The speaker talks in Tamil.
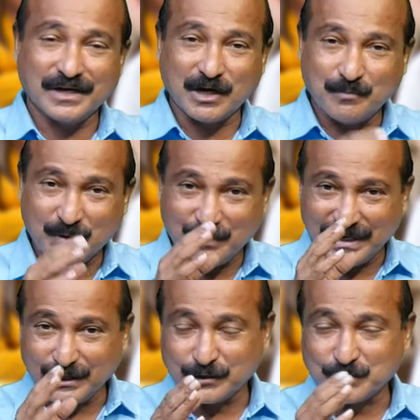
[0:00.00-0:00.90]
எங்கள் அப்பா
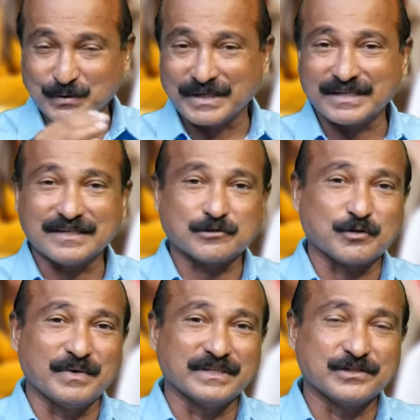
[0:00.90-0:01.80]
படிக்க சொன்னது
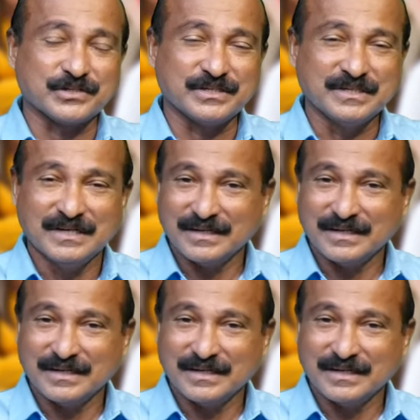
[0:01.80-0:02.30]
கஷ்டமாக இருந்துச்சு